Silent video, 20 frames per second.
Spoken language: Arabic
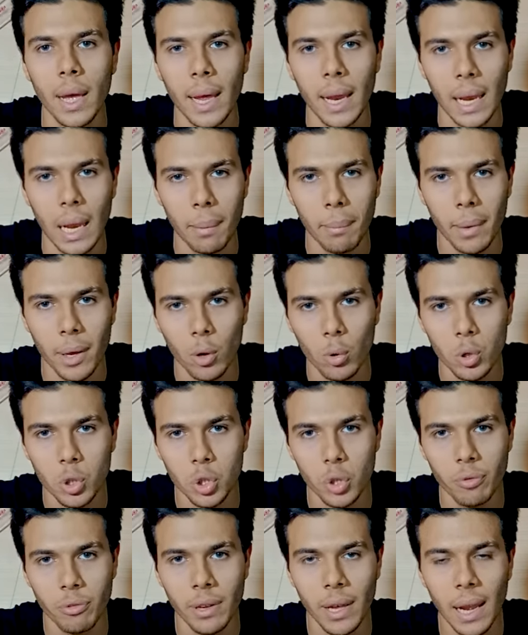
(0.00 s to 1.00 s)
لما
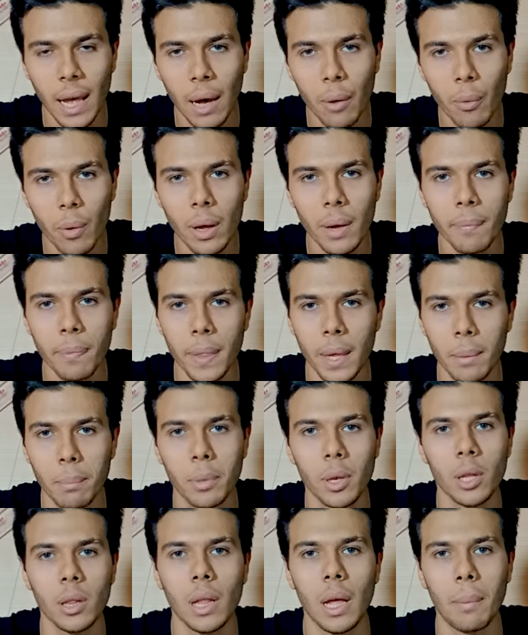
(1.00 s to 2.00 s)
يخش فيه الهواء
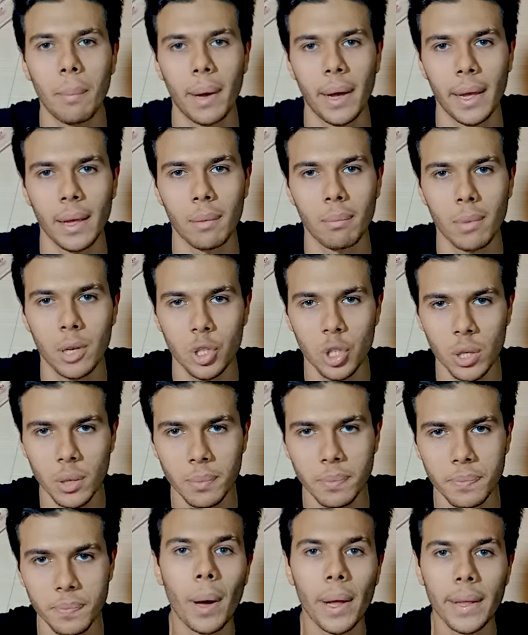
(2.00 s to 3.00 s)
بيطلع معايا ماشي
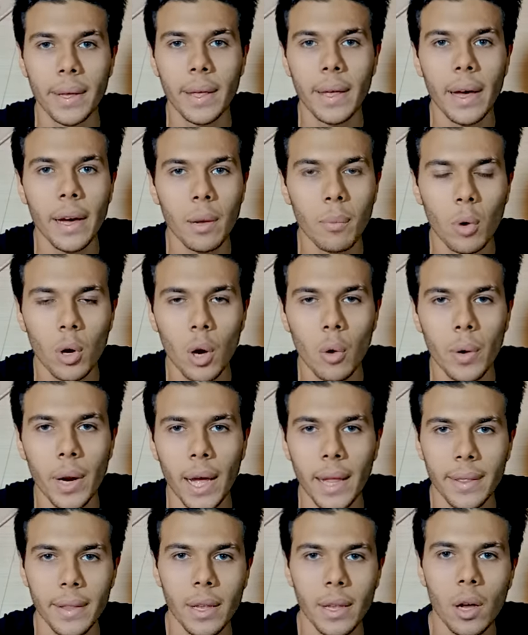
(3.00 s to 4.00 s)
بعد كده اخر مكون
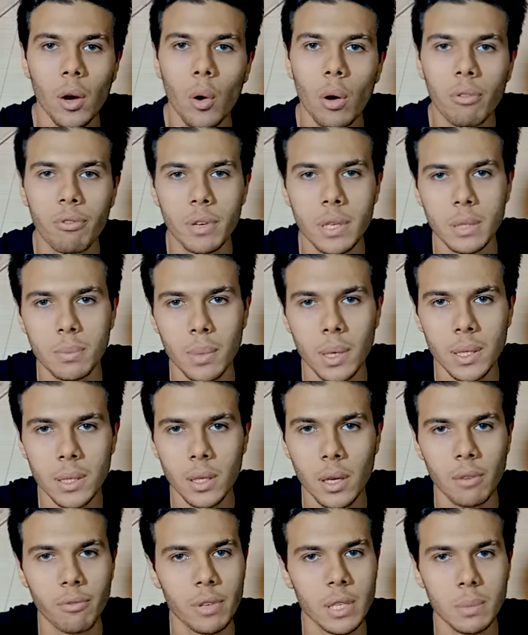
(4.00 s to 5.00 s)
عندنا هو الفيس ماسك
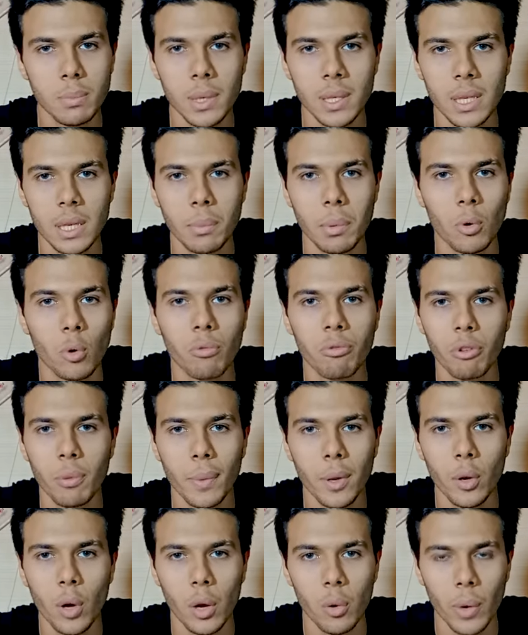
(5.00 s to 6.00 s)
الفيس ماسك بيكون فيه
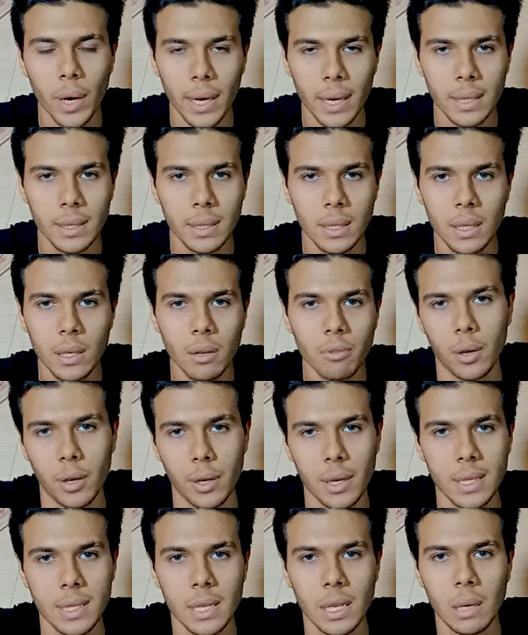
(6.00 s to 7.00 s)
منه انواع كتير
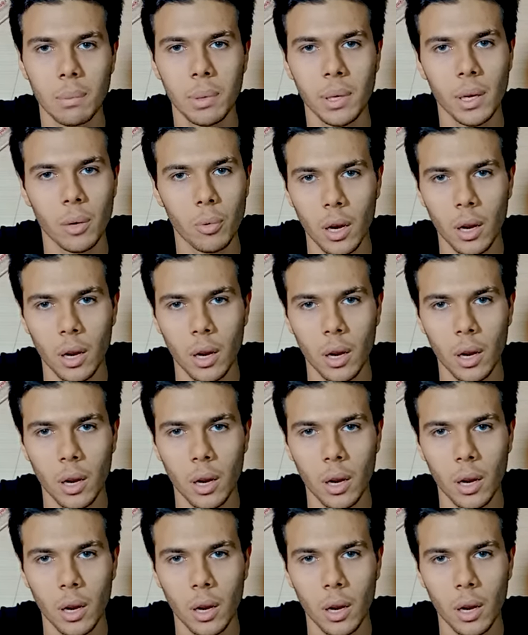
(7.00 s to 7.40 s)
للناس الكبيره